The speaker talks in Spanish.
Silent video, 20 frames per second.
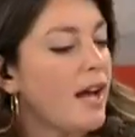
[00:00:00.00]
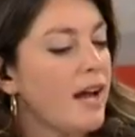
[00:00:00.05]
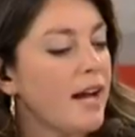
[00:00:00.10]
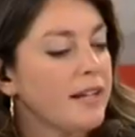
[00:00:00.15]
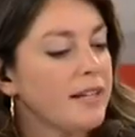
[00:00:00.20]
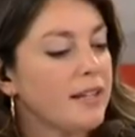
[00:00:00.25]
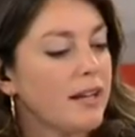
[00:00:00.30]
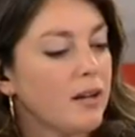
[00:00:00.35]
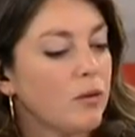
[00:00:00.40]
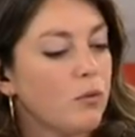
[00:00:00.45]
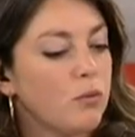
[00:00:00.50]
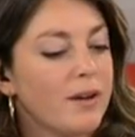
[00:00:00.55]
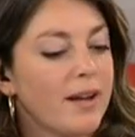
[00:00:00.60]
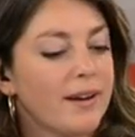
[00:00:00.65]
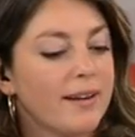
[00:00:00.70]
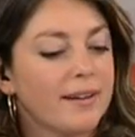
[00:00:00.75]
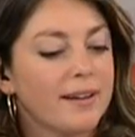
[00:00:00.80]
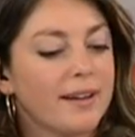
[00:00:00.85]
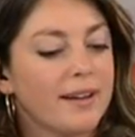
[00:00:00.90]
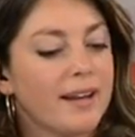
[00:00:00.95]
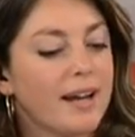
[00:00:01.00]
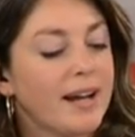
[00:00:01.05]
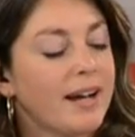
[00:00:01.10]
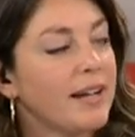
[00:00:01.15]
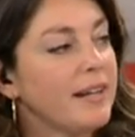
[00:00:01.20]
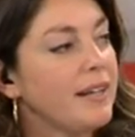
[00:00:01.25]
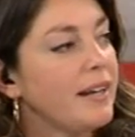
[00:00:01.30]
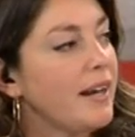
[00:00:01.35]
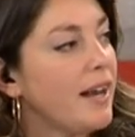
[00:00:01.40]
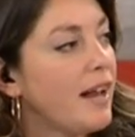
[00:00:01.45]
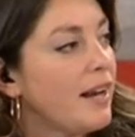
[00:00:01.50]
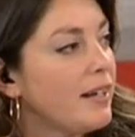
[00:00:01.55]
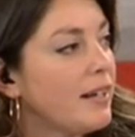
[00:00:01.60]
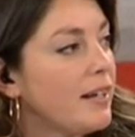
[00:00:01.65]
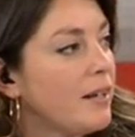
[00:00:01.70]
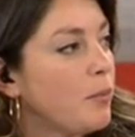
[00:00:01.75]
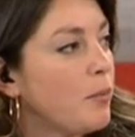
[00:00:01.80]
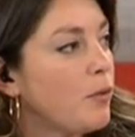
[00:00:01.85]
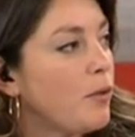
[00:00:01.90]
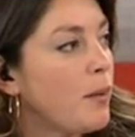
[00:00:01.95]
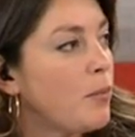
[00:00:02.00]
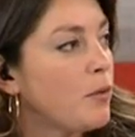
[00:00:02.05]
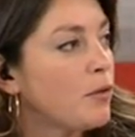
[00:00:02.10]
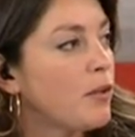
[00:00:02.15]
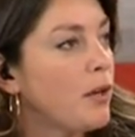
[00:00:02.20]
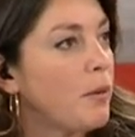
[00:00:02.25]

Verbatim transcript: ¿hay alguna regla general que podamos